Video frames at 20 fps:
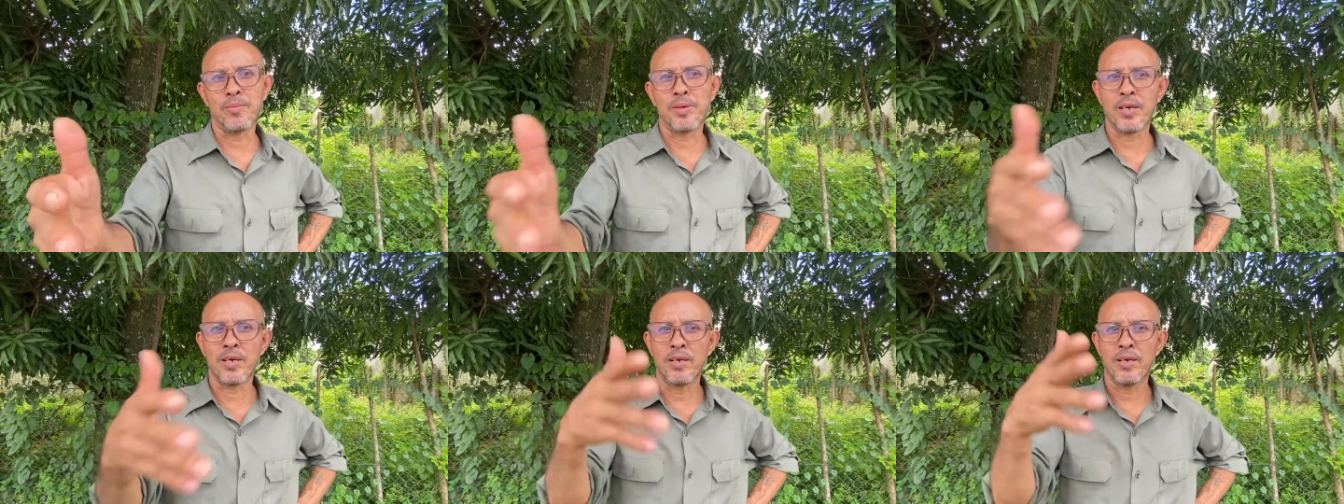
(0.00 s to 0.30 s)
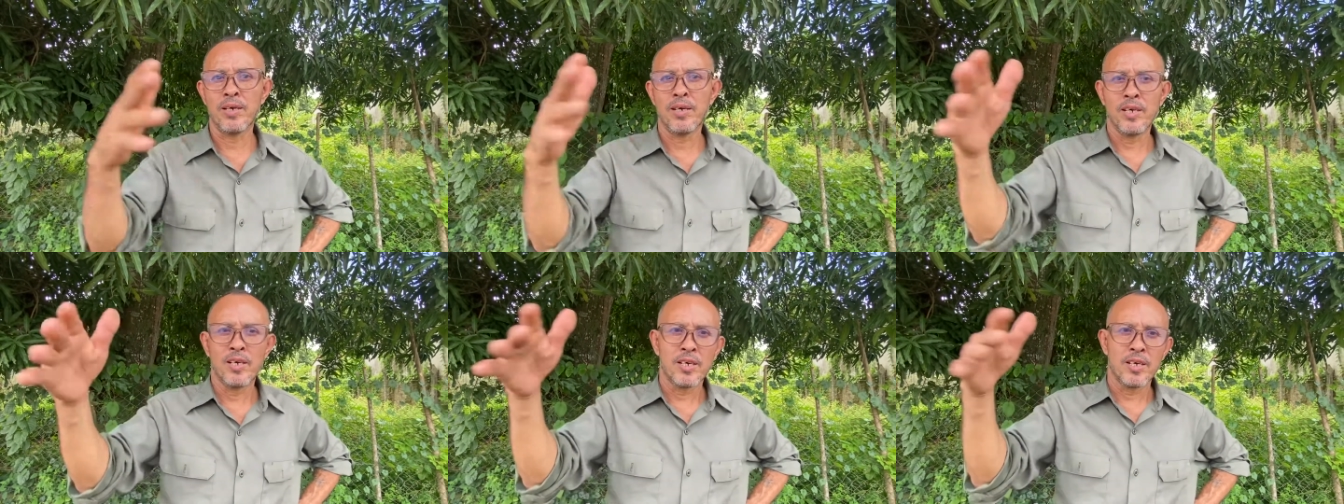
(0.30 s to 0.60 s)
Mira,
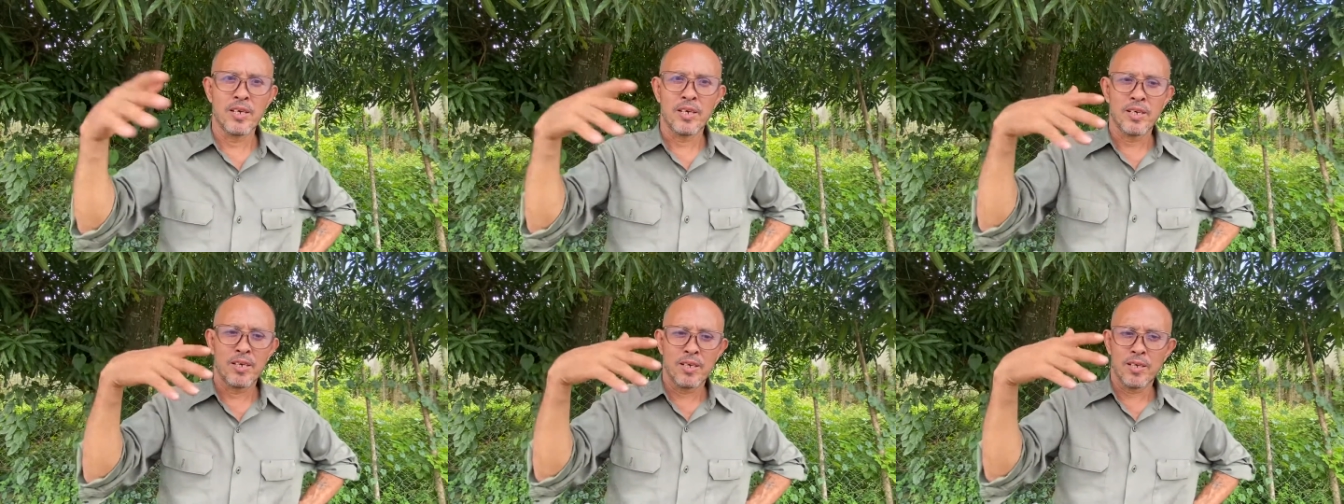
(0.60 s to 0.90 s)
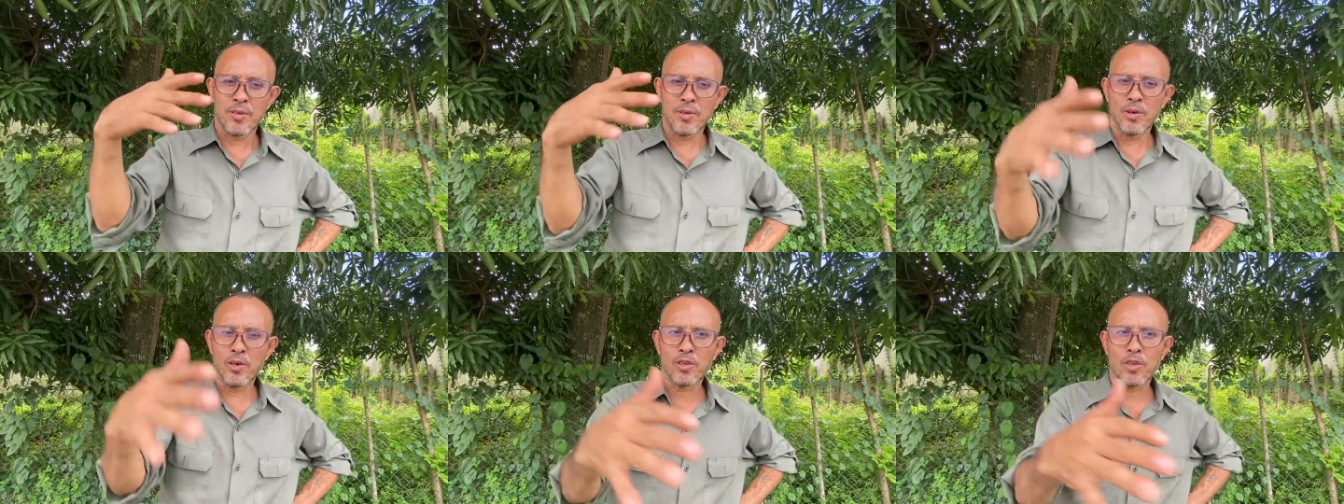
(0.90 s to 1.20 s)

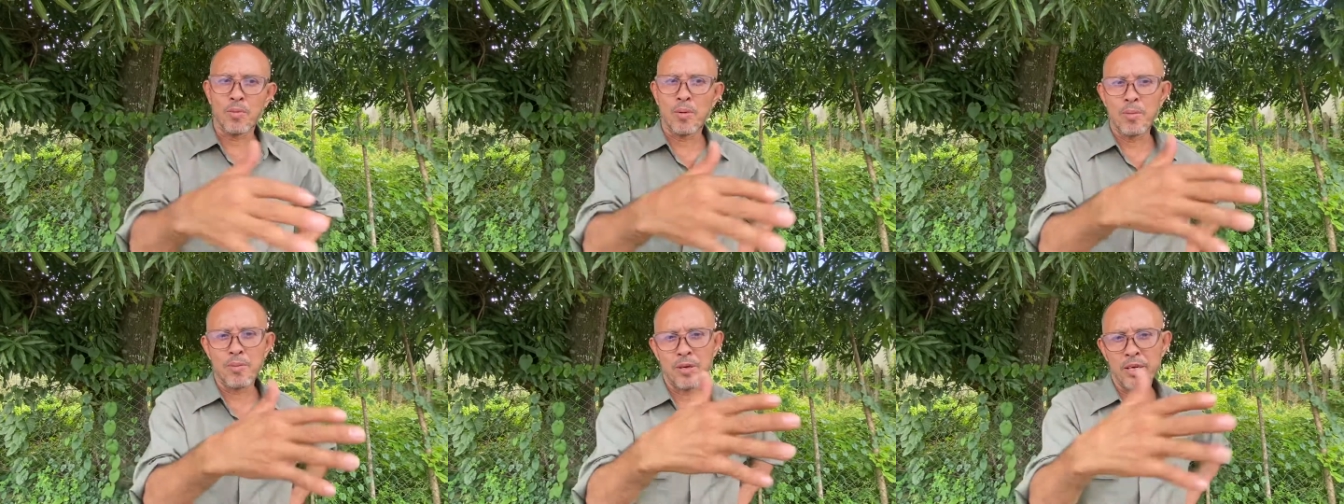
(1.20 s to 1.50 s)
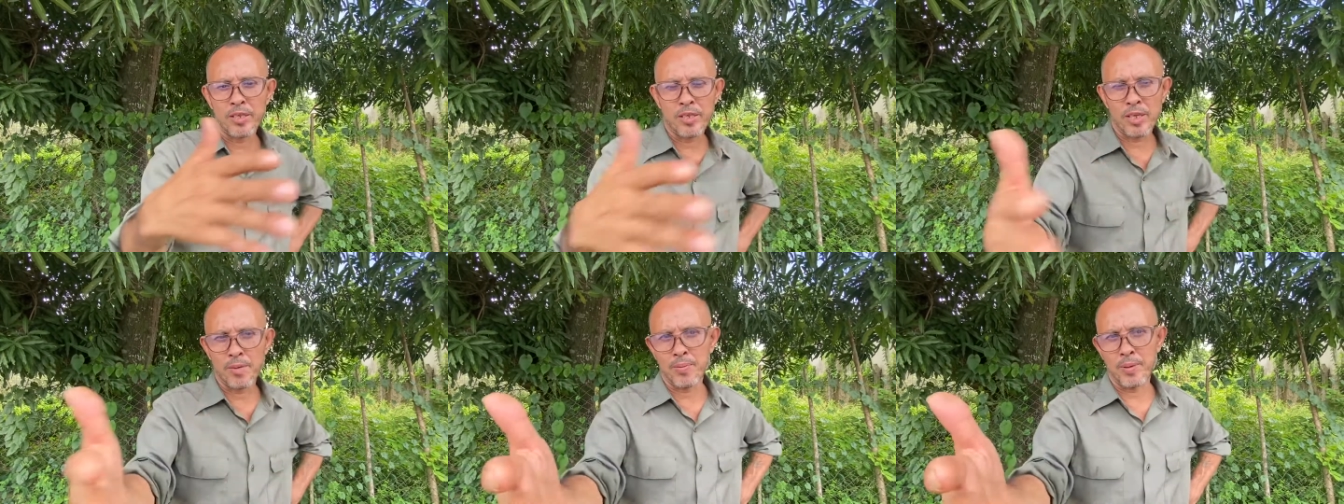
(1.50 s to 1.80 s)
nosotros vamos
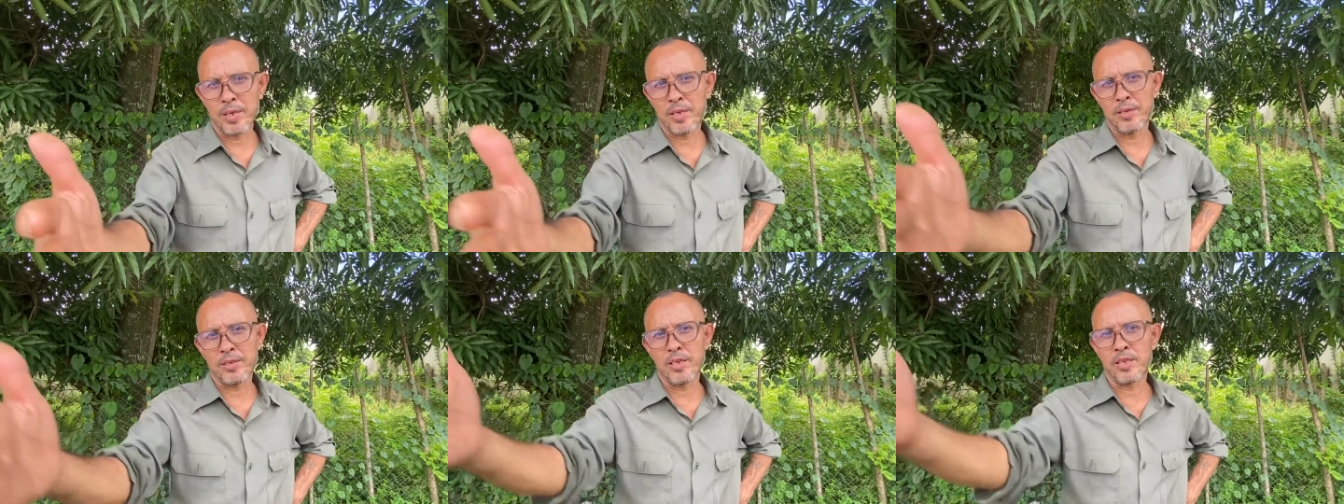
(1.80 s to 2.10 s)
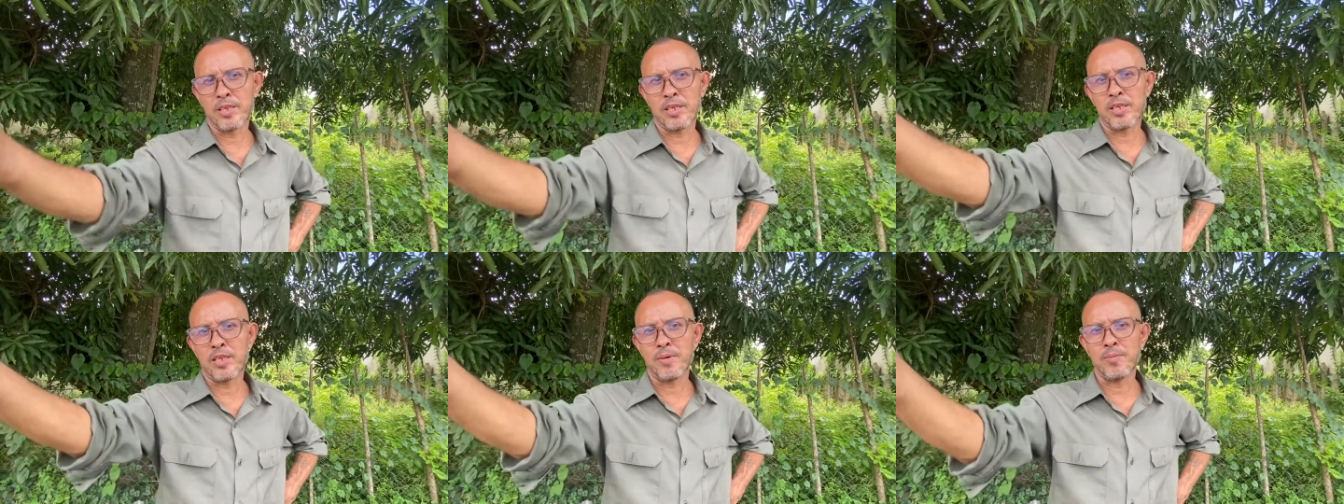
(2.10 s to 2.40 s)
a desaparecer
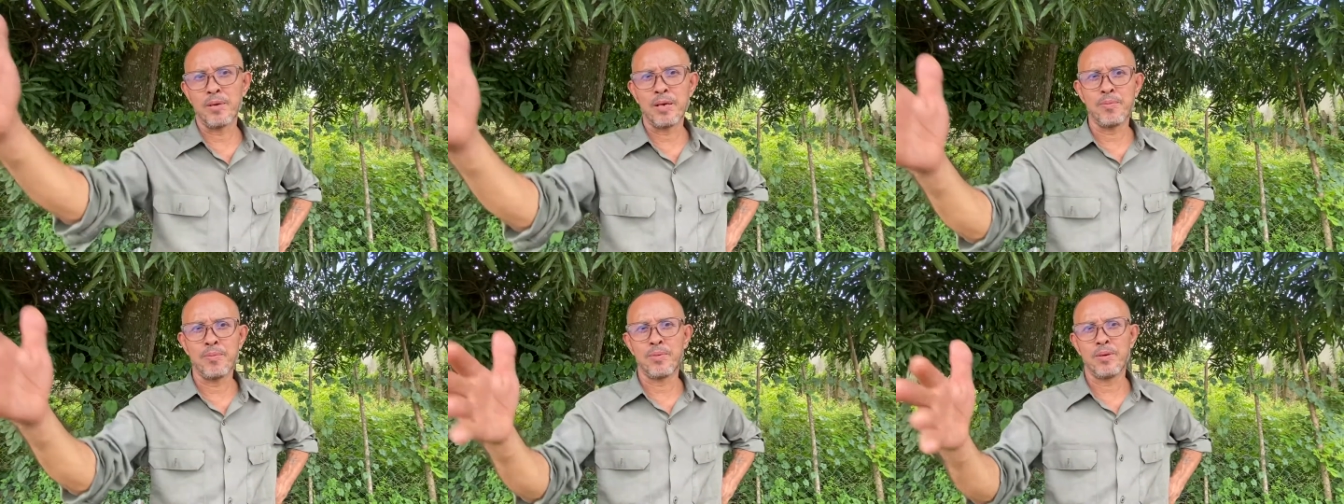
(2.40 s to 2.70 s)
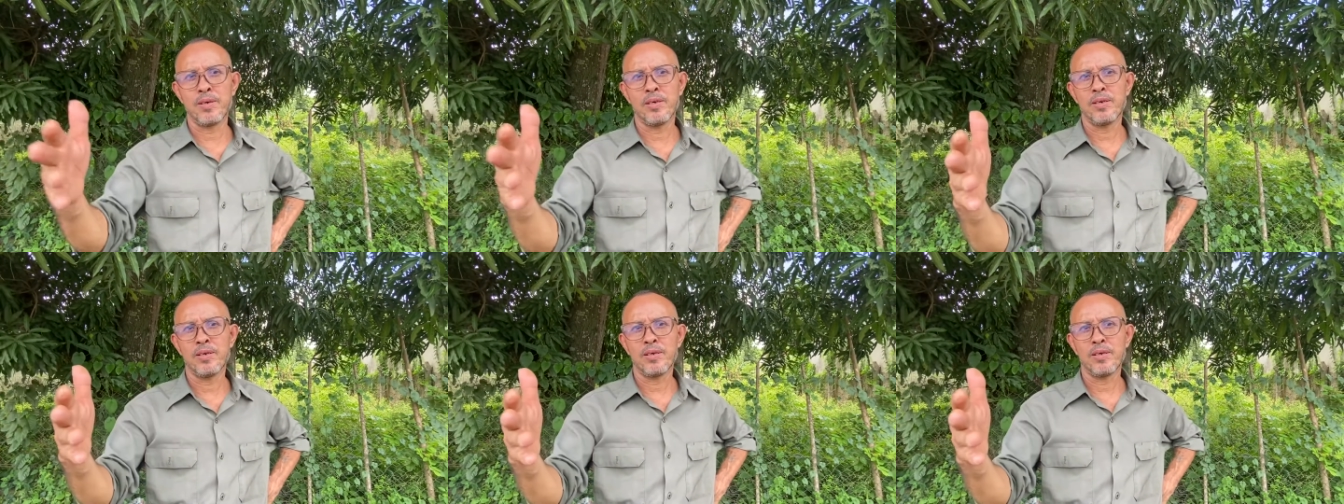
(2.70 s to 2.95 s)
de este mapa.